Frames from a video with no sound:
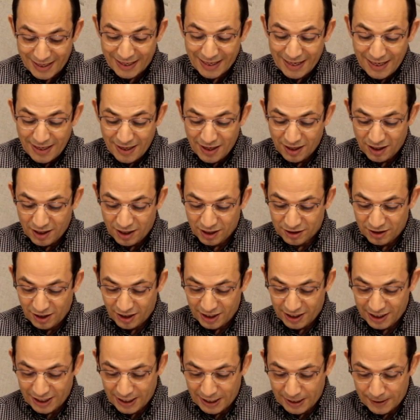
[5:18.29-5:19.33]
لكن
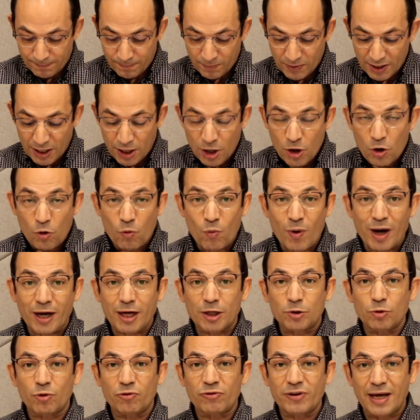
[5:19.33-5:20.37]
القطريين
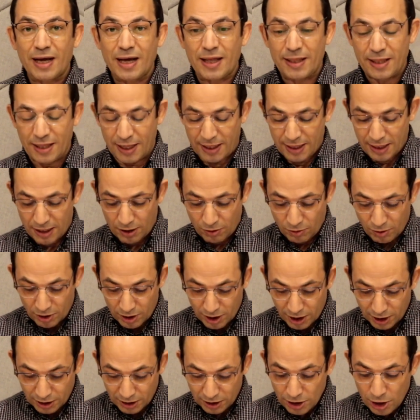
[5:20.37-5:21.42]
وجدوا في هذه
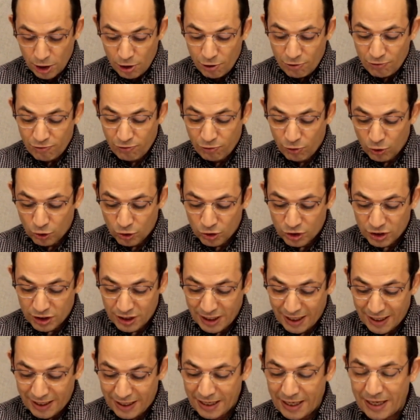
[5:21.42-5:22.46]
الثورات
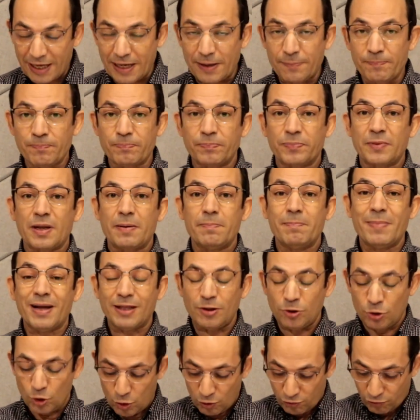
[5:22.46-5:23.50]
فرصة
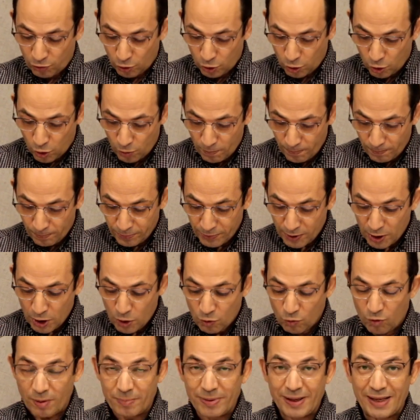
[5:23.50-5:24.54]
لمد نفوذهم
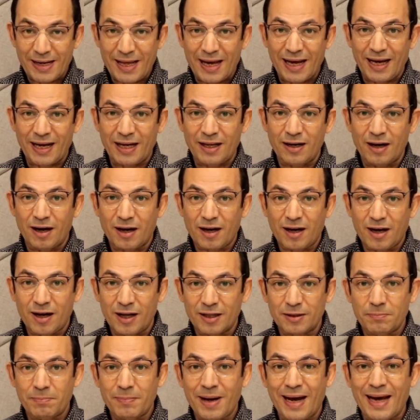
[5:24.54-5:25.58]
وبناء
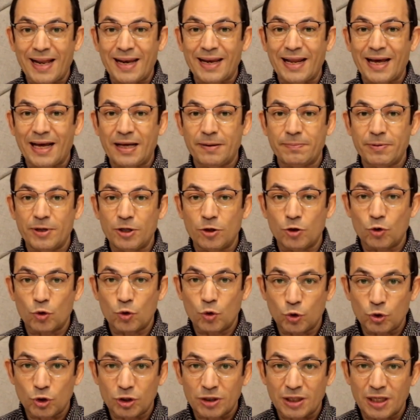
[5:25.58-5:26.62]
علاقات مع اللاعبين
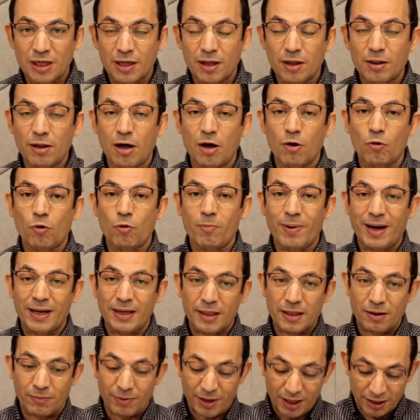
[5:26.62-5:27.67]
الجدد اللي ظهروا بعد
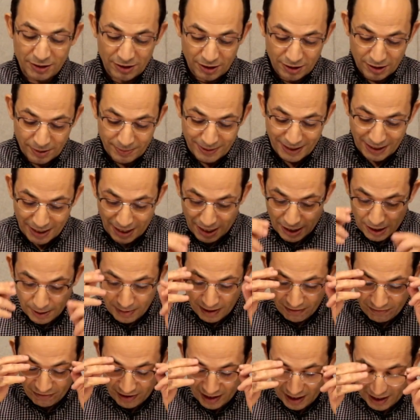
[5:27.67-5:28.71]
ثورات الربيع
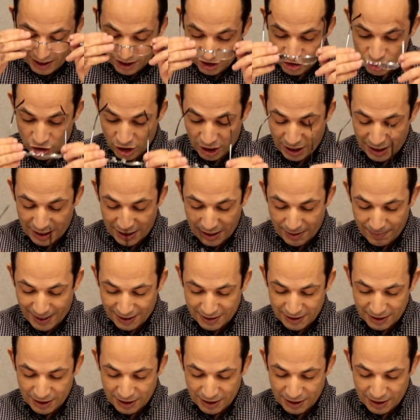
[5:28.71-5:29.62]
العربي في الإشارة لجماعة